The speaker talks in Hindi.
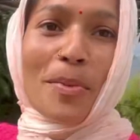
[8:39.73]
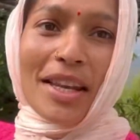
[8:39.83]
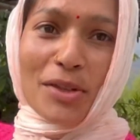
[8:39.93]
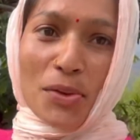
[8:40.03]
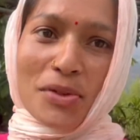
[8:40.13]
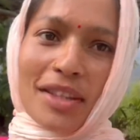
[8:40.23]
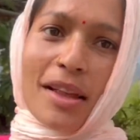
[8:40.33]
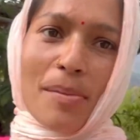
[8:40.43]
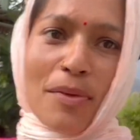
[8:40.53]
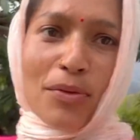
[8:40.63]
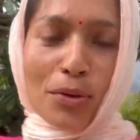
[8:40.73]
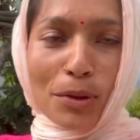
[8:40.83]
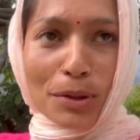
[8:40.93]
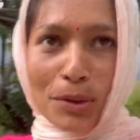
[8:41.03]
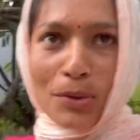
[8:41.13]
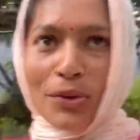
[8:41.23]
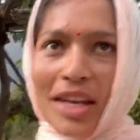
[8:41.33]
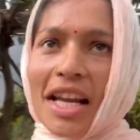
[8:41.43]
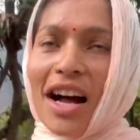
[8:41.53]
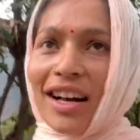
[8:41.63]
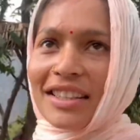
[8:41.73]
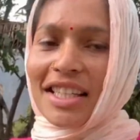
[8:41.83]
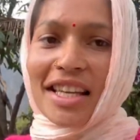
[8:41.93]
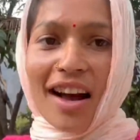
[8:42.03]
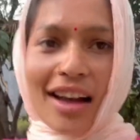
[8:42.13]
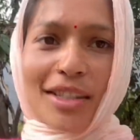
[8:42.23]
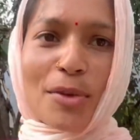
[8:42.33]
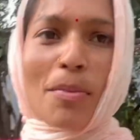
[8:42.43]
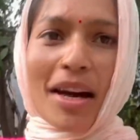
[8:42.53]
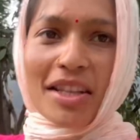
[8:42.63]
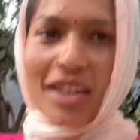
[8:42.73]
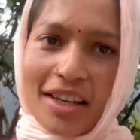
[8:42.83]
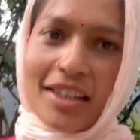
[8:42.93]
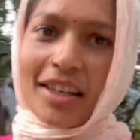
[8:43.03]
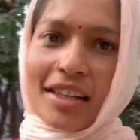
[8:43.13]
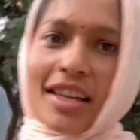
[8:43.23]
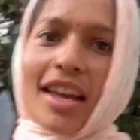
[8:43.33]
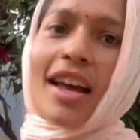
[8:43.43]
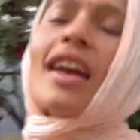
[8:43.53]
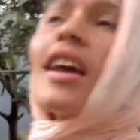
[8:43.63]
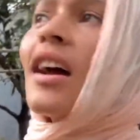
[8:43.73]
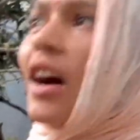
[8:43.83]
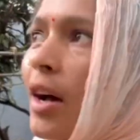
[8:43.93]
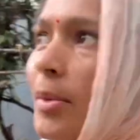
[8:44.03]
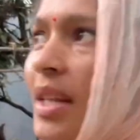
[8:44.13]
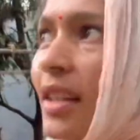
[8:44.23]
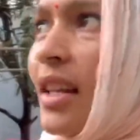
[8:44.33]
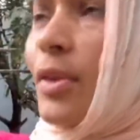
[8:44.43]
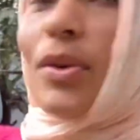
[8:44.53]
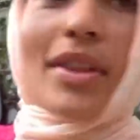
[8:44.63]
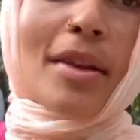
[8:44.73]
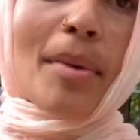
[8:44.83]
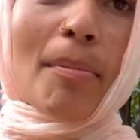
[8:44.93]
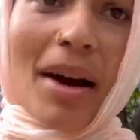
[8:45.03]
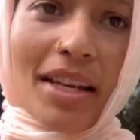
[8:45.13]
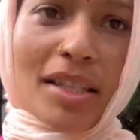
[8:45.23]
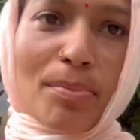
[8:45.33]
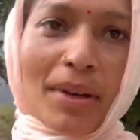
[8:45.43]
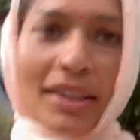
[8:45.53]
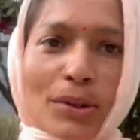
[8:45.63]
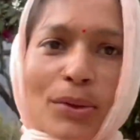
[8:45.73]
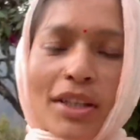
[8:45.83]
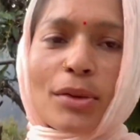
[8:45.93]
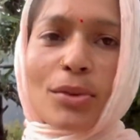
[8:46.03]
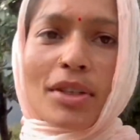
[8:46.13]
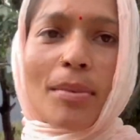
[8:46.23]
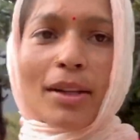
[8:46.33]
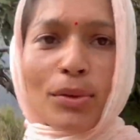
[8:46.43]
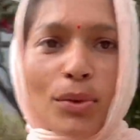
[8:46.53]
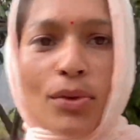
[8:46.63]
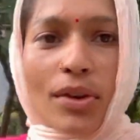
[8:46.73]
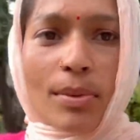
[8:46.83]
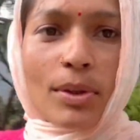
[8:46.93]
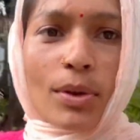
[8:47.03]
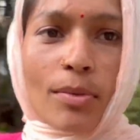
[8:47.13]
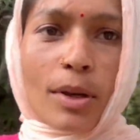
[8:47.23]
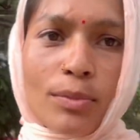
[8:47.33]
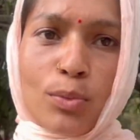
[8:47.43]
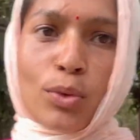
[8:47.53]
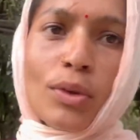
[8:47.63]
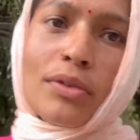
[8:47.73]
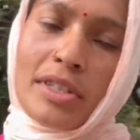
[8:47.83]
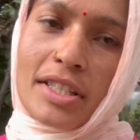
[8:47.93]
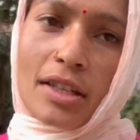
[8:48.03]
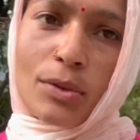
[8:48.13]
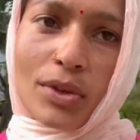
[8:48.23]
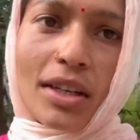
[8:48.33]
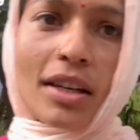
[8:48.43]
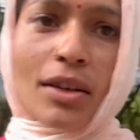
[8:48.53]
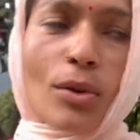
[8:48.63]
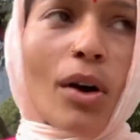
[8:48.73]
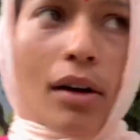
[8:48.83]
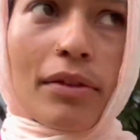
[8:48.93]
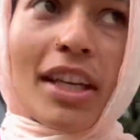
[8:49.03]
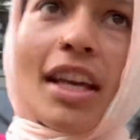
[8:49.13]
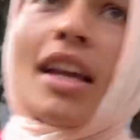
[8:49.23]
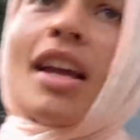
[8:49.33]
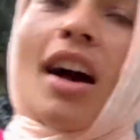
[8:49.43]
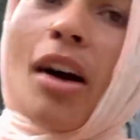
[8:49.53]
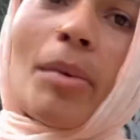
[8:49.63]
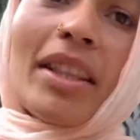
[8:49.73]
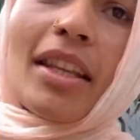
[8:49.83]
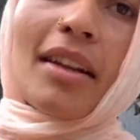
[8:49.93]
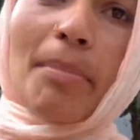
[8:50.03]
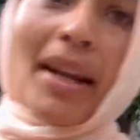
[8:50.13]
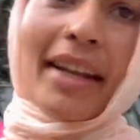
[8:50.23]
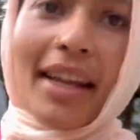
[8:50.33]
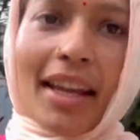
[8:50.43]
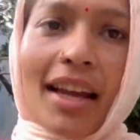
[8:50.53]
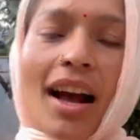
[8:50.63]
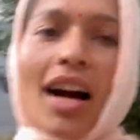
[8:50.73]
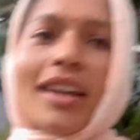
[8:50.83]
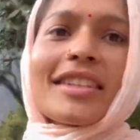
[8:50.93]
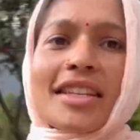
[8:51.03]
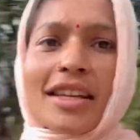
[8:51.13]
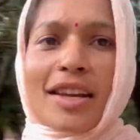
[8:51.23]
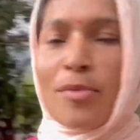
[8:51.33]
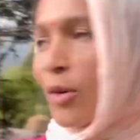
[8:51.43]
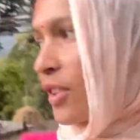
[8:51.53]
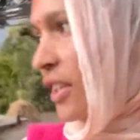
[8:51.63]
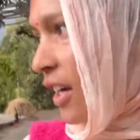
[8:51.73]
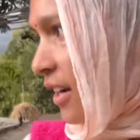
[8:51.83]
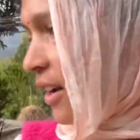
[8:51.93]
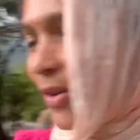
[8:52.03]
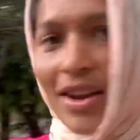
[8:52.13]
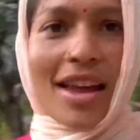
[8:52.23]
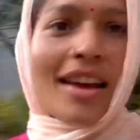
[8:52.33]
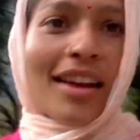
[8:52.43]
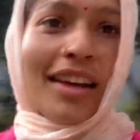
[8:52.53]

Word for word: मैंने सोचा था मैं फूल तोड़ूंगी कहाँ से यहाँ आई तो बारिश आने लगी है अभी देखते हैं थोड़ी देर में बारिश बंद होगी तो उसके बाद तोड़ूंगी मैं थोड़ी बहुत फूल फिर जलूंगी घर को अभी हम अंदर बैठे हैं आग सेक रहे हैं बहुत ही ठंडा हो रहा है